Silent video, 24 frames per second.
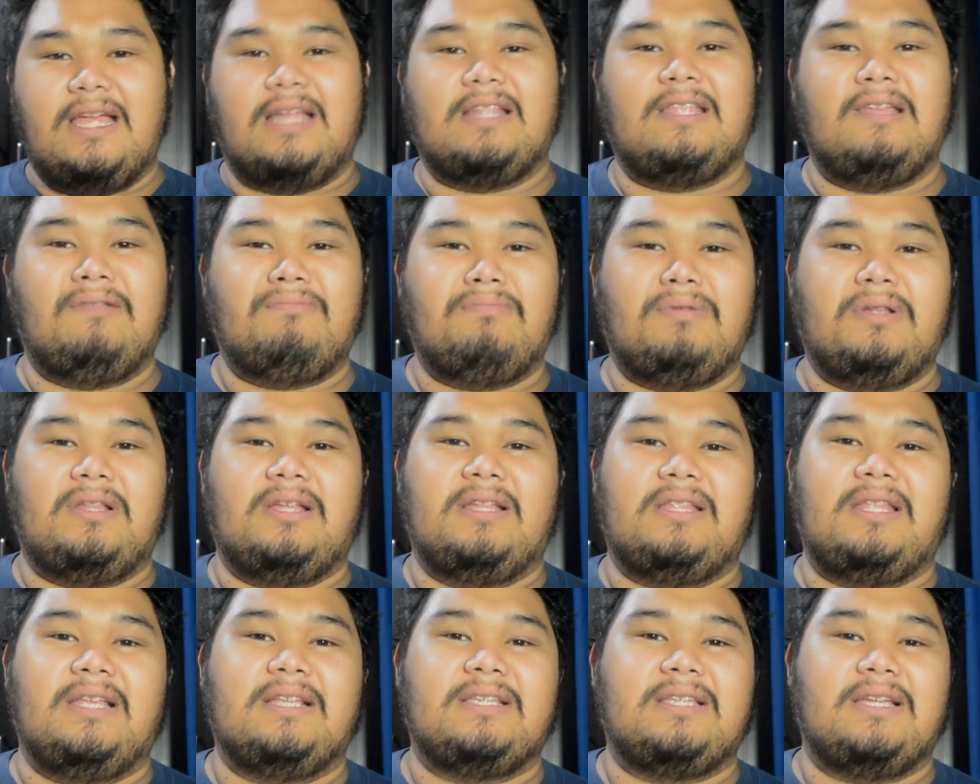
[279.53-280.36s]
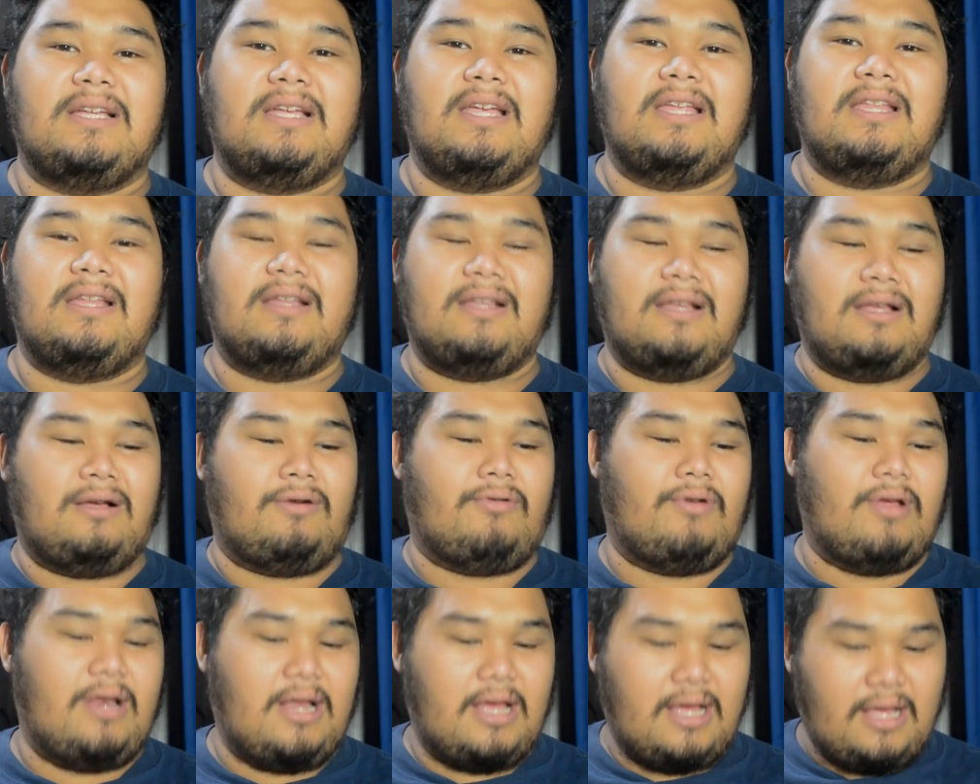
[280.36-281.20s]
natin pagdating sa ganyan
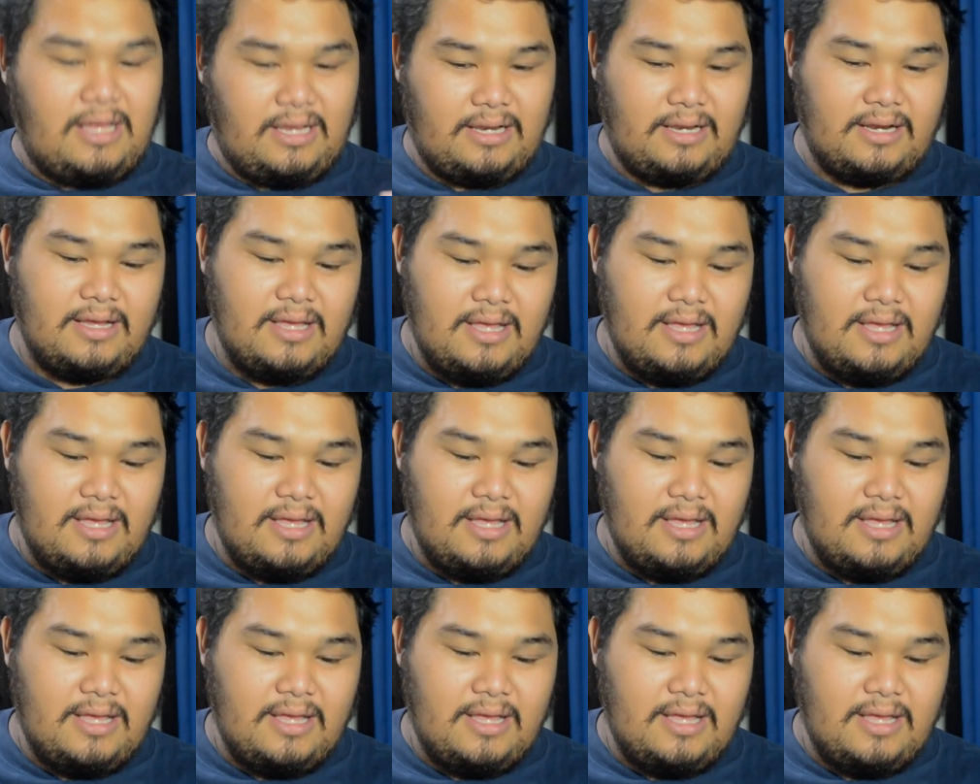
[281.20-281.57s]
kakwelahan.